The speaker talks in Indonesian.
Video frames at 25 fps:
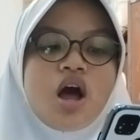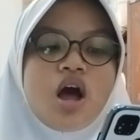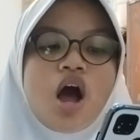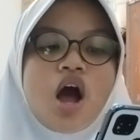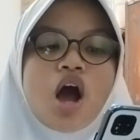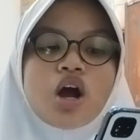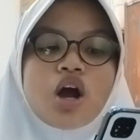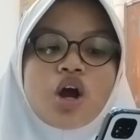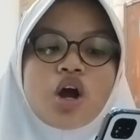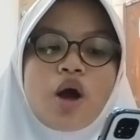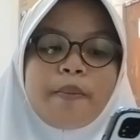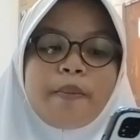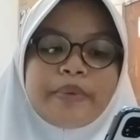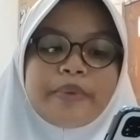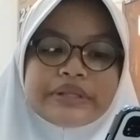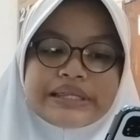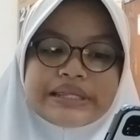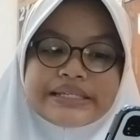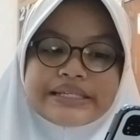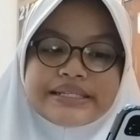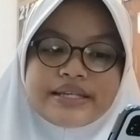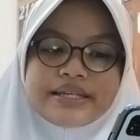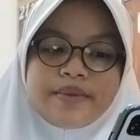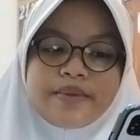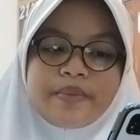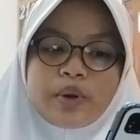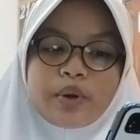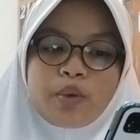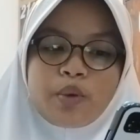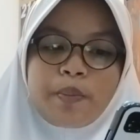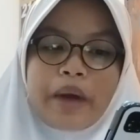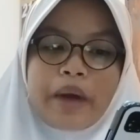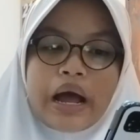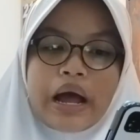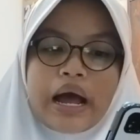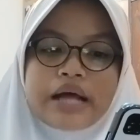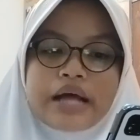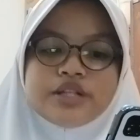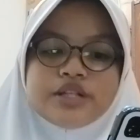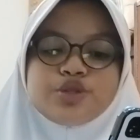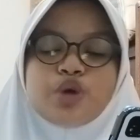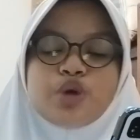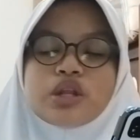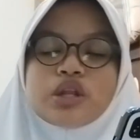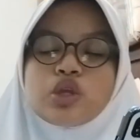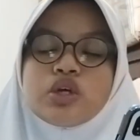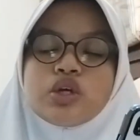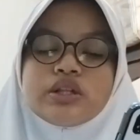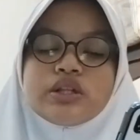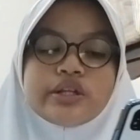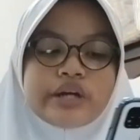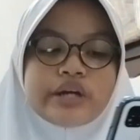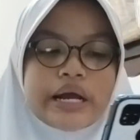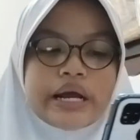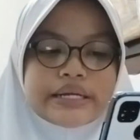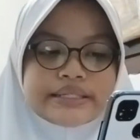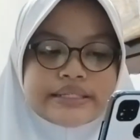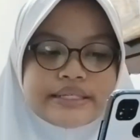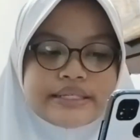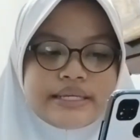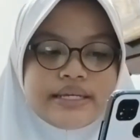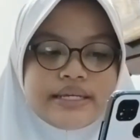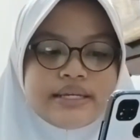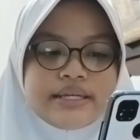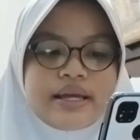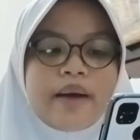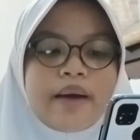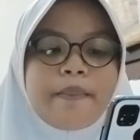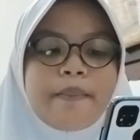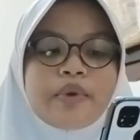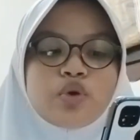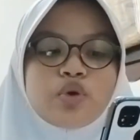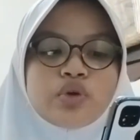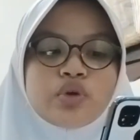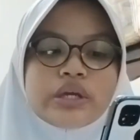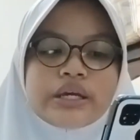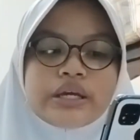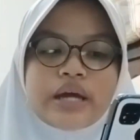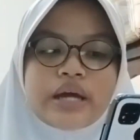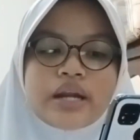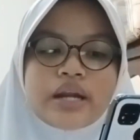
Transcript: Kompetisi merupakan suatu interaksi yang merugikan